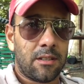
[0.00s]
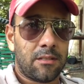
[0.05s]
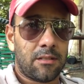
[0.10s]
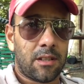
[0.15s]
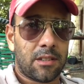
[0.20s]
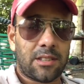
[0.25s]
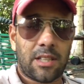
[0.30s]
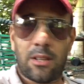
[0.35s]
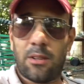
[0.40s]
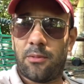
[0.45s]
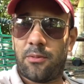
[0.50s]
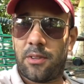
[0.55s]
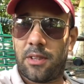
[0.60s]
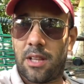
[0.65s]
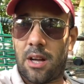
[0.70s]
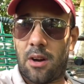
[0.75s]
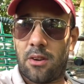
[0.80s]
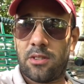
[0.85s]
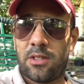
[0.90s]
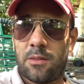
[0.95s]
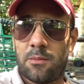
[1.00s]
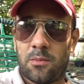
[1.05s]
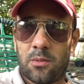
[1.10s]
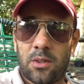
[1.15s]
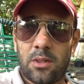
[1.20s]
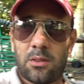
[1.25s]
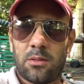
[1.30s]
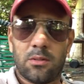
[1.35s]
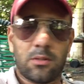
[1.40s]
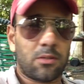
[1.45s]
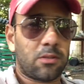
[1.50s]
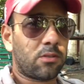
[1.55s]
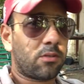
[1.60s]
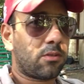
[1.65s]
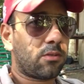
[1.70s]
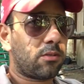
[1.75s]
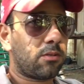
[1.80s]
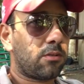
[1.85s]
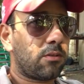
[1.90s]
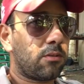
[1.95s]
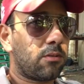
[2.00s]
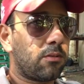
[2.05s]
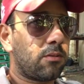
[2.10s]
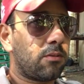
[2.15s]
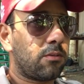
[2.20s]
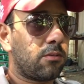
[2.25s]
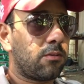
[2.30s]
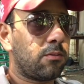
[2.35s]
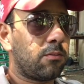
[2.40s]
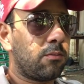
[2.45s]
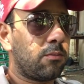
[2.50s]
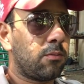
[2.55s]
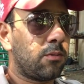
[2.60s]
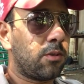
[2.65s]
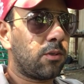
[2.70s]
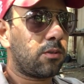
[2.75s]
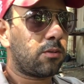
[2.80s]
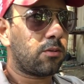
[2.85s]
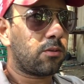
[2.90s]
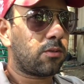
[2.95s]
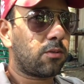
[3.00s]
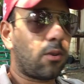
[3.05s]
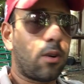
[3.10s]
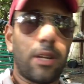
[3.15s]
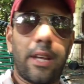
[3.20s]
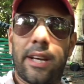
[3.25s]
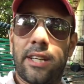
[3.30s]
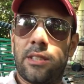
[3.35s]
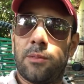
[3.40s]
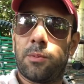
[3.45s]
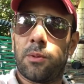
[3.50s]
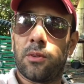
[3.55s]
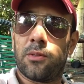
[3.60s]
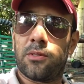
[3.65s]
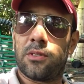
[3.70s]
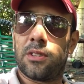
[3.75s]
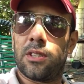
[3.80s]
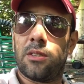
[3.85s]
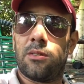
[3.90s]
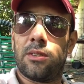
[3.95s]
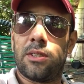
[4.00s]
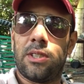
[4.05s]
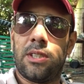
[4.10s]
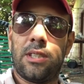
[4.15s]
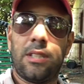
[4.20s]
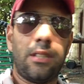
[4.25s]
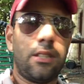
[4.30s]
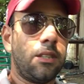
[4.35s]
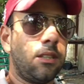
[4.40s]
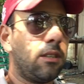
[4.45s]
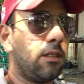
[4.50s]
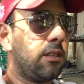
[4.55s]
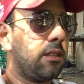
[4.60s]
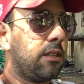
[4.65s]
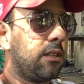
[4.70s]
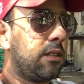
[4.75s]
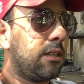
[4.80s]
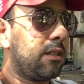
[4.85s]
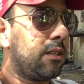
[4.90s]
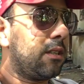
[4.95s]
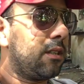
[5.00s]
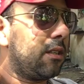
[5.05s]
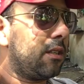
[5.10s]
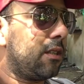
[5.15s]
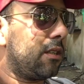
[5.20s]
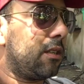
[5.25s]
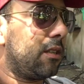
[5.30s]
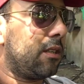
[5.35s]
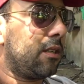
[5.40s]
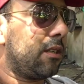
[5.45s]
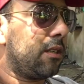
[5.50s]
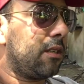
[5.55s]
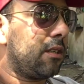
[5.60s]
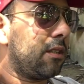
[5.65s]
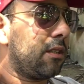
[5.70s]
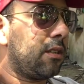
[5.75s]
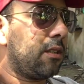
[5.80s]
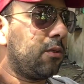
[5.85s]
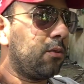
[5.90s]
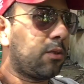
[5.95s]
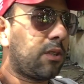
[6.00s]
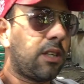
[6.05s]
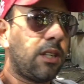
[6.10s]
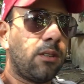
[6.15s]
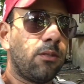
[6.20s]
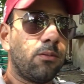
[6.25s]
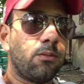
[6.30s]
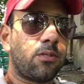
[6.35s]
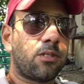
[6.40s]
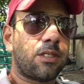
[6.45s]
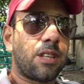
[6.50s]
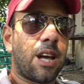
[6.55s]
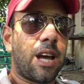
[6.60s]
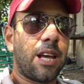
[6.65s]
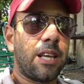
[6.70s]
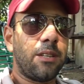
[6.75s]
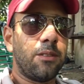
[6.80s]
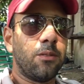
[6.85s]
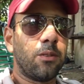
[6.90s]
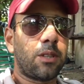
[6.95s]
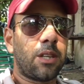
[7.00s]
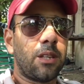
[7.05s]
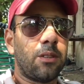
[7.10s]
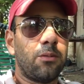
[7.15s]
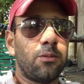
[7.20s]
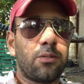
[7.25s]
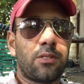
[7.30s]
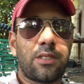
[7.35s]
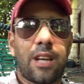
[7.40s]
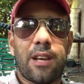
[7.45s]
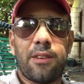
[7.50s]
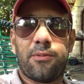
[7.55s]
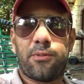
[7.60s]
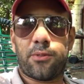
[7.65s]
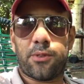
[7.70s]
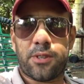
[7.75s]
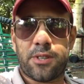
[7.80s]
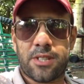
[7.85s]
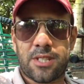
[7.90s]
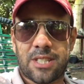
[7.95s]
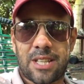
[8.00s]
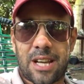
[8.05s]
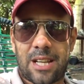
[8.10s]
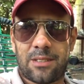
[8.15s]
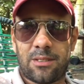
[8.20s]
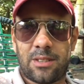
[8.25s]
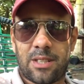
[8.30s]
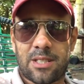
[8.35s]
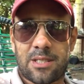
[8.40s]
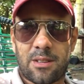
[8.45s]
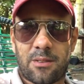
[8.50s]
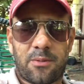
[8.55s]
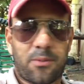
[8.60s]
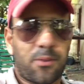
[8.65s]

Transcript: Tá sendo o final de muitos muito colegas de profissão aí. E o que não sai, o que não sai forçado dessa